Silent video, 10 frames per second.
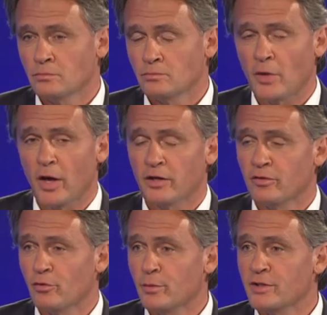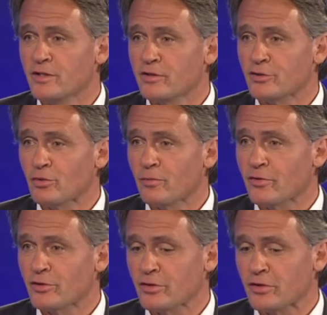Nein, ich fühle mich nicht als
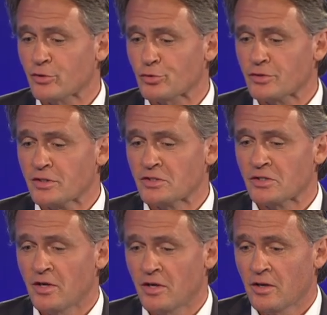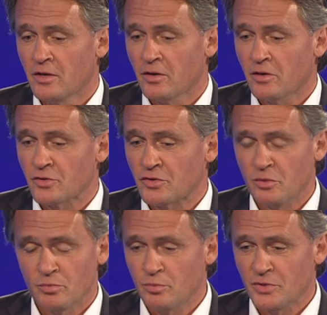Opfer der Justiz. Es
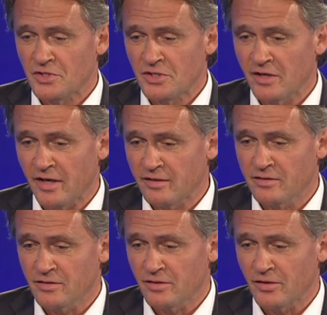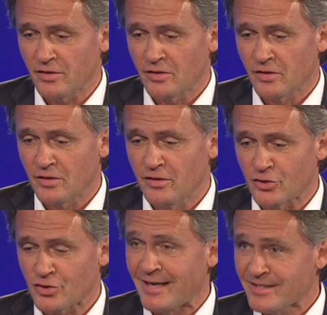gibt mit Sicherheit äh, in der
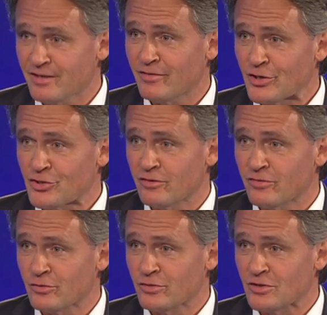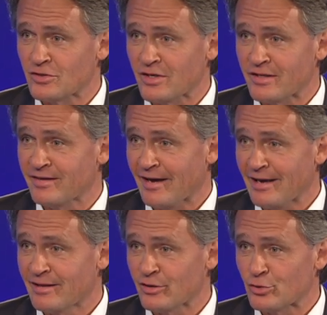Staatsanwaltschaft, und das ist ja ein
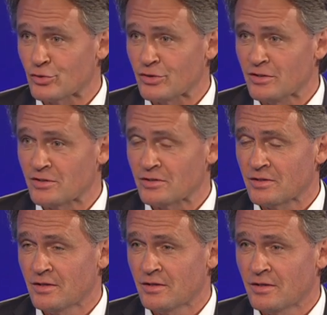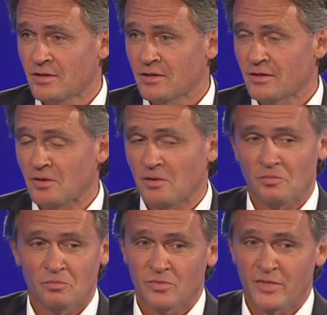Teil der Justiz,
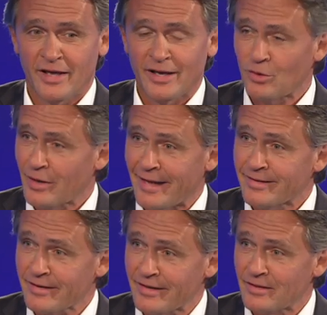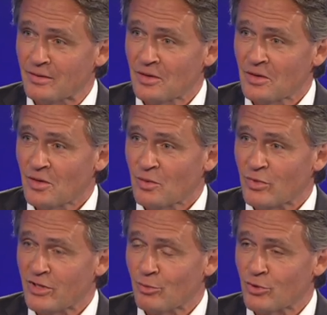ähm, den einen oder anderen,
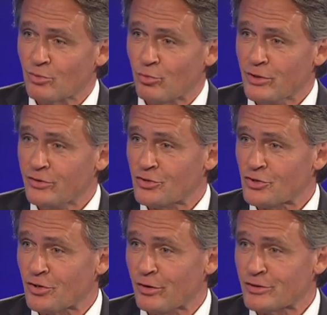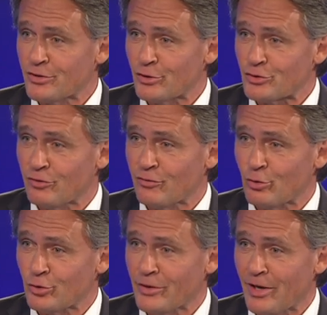mit dem ich politische Sträuße
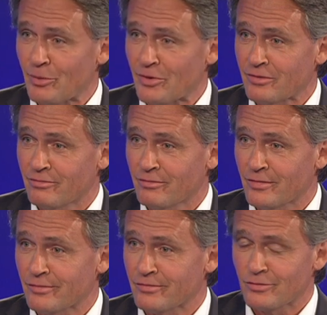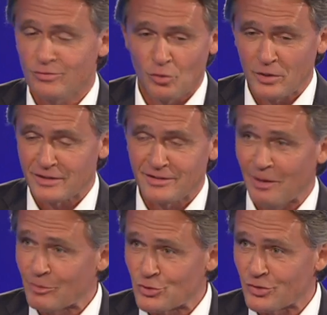ausgefochten habe, ähm, ohne jetzt
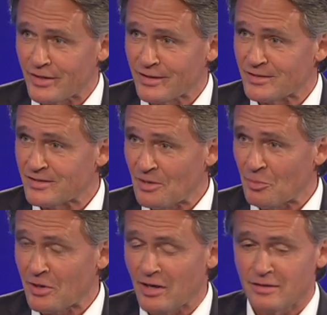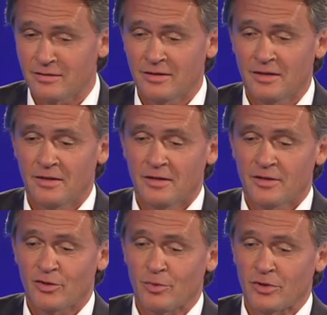Namen zu nennen, es ist eh bekannt.
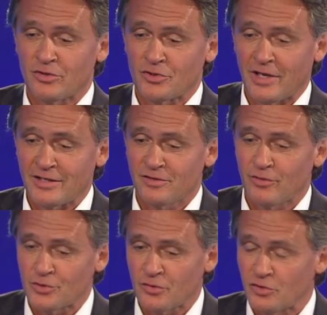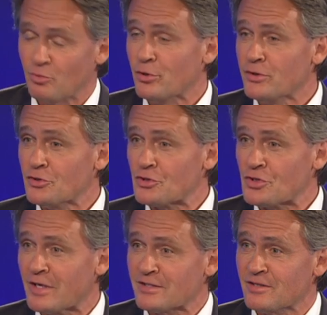Ich habe auch die Staatsanwaltschaft, die politische
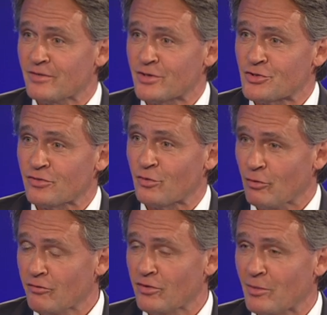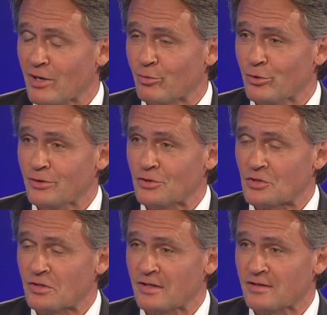Staatsanwaltschaft öfter in meiner
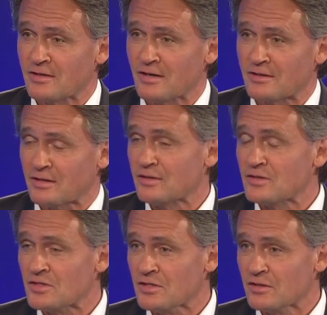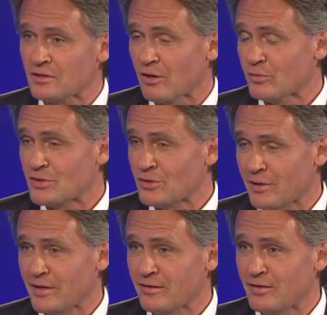politischen Tätigkeit kritisiert. Ich glaube, das ist auch
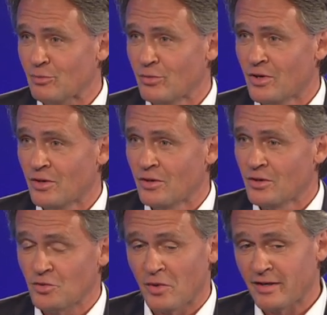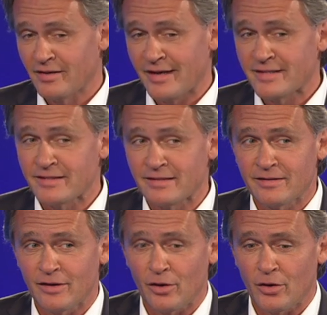legitim. Ich war einer der Einzigen,
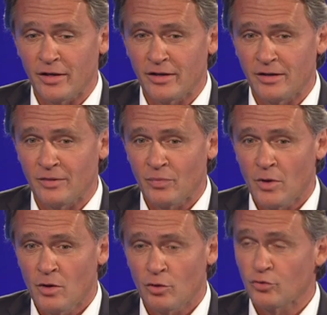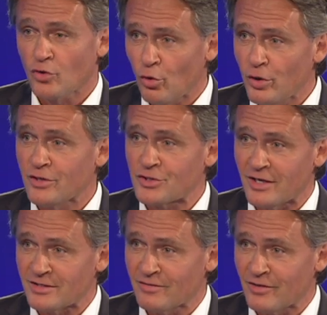der auch eine Kontrolle der
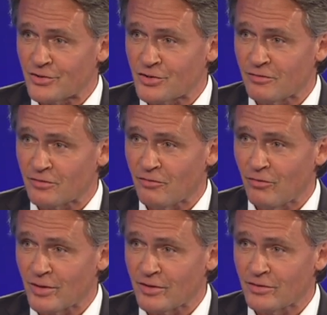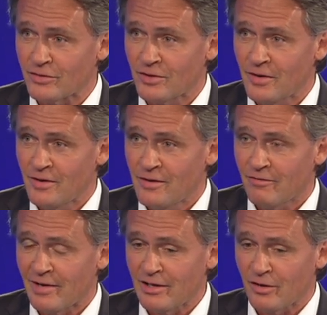Staatsanwaltschaft gefordert hat,
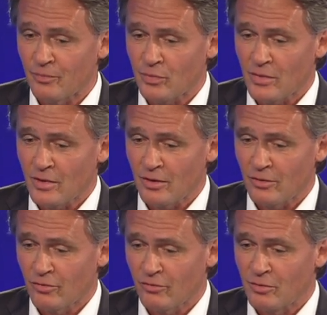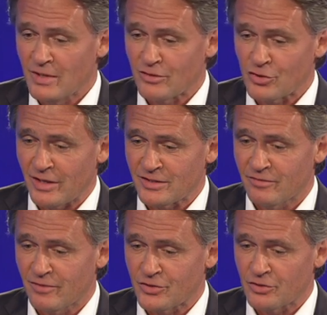weil ja äh, für mich die
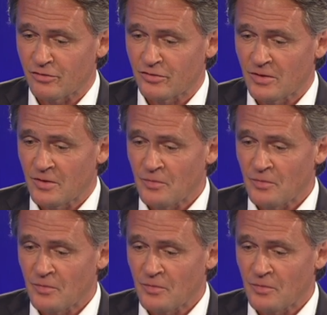Staatsanwaltschaft